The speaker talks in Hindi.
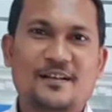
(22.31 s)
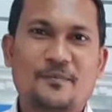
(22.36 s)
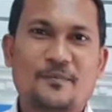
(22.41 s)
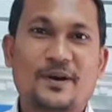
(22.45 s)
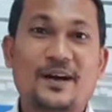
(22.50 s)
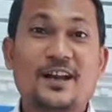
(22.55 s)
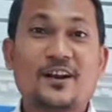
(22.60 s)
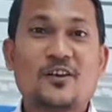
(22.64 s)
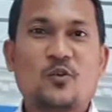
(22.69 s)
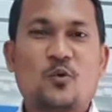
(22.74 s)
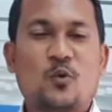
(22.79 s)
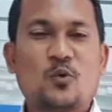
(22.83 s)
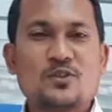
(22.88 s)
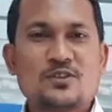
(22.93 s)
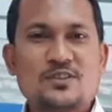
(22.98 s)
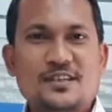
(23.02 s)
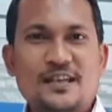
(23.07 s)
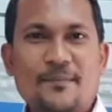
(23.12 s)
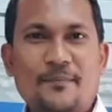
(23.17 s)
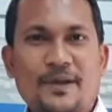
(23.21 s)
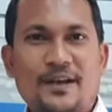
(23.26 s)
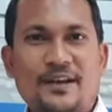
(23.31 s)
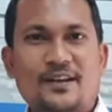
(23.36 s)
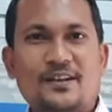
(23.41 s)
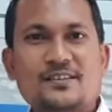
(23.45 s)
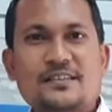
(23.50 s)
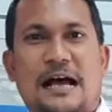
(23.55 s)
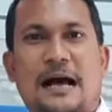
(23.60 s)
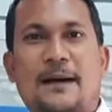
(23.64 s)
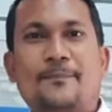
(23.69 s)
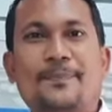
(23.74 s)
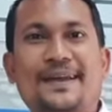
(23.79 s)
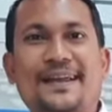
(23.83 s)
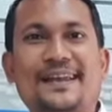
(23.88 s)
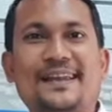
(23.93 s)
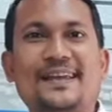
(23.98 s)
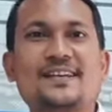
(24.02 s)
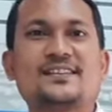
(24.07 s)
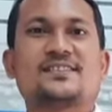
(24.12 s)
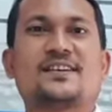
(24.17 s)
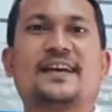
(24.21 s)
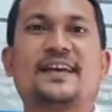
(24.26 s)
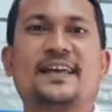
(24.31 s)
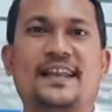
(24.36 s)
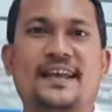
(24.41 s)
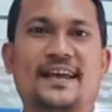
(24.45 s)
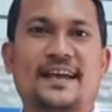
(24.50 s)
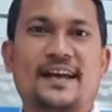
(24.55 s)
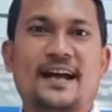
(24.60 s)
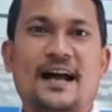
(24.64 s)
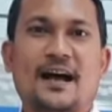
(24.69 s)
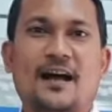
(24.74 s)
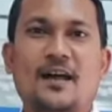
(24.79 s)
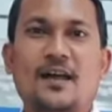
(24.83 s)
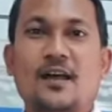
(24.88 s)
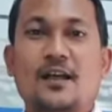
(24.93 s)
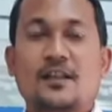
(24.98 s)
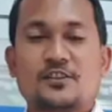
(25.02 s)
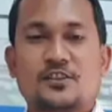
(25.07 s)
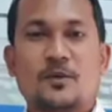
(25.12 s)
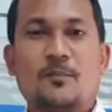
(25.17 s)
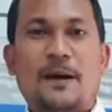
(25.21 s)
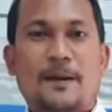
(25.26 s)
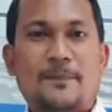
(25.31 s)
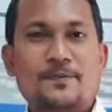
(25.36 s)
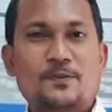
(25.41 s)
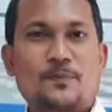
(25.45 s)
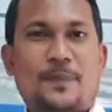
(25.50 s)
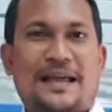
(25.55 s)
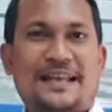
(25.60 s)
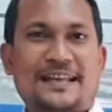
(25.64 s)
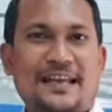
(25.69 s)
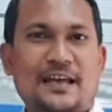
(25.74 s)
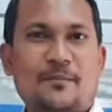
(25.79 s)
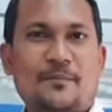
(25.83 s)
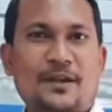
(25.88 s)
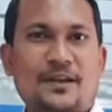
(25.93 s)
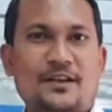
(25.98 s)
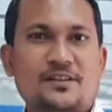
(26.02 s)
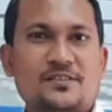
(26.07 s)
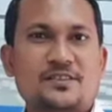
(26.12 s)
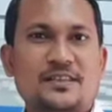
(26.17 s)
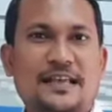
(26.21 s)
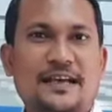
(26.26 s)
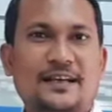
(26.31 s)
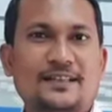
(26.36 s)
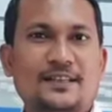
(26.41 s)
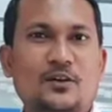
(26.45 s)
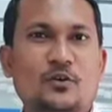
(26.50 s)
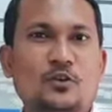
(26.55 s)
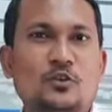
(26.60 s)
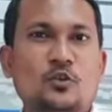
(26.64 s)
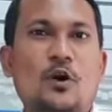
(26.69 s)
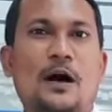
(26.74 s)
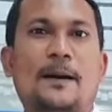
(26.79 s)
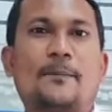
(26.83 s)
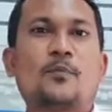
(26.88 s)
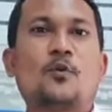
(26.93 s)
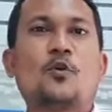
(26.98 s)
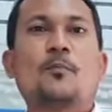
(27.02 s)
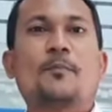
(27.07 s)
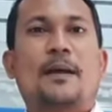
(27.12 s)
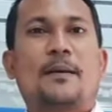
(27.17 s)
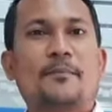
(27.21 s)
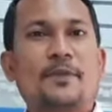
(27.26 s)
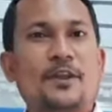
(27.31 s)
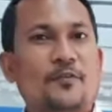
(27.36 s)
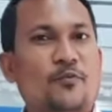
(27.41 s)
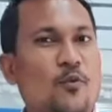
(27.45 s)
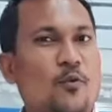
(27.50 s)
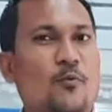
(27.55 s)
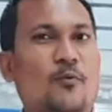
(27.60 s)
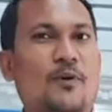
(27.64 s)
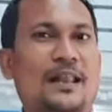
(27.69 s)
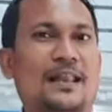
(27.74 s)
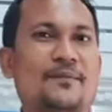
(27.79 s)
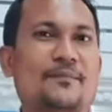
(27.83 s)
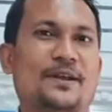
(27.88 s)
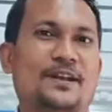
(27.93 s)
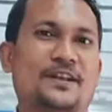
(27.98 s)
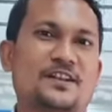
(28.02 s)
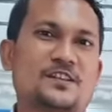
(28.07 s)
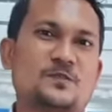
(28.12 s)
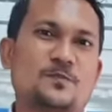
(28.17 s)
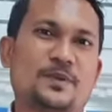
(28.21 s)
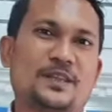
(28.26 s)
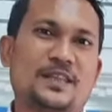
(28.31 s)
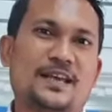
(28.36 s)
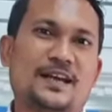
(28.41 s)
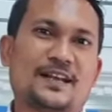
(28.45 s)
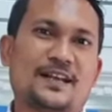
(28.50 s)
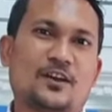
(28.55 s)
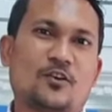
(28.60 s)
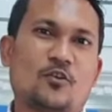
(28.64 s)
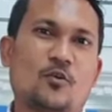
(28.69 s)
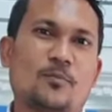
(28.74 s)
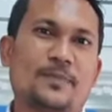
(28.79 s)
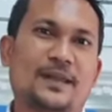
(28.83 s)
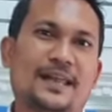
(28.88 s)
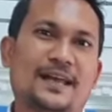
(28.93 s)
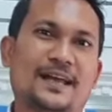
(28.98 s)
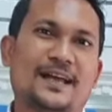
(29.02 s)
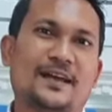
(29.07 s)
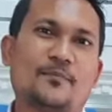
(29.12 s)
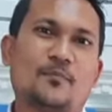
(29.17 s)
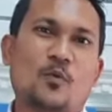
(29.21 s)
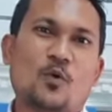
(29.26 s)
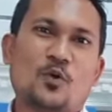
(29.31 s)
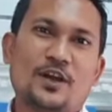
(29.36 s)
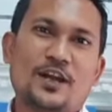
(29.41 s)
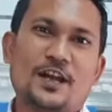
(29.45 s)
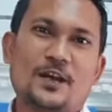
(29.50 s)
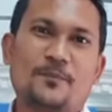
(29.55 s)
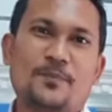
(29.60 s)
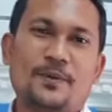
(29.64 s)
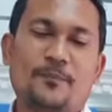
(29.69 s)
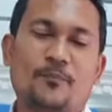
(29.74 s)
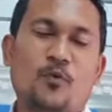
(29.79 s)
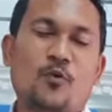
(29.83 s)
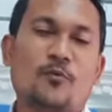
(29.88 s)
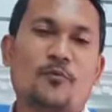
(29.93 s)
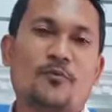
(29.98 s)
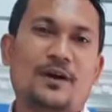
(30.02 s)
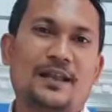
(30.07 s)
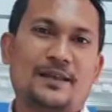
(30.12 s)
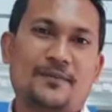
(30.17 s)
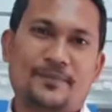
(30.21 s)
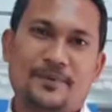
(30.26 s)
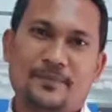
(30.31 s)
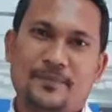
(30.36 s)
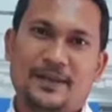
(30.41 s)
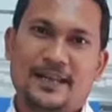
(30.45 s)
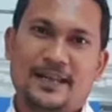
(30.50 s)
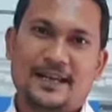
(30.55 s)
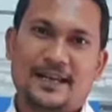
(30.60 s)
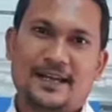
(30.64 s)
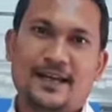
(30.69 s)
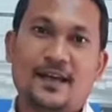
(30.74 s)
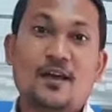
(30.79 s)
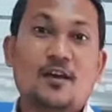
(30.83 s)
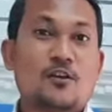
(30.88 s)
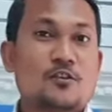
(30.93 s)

मगर कौन सा मेट्रस आपके लिए सही रहेगा जब आप स्पाइन केयर मेट्रेस देखते हो तो आपको मेमरी फोम वाले मेट्रेस भी देखने को मिलेंगे बॉन्डेड भी फोम वाले भी मिलेंगे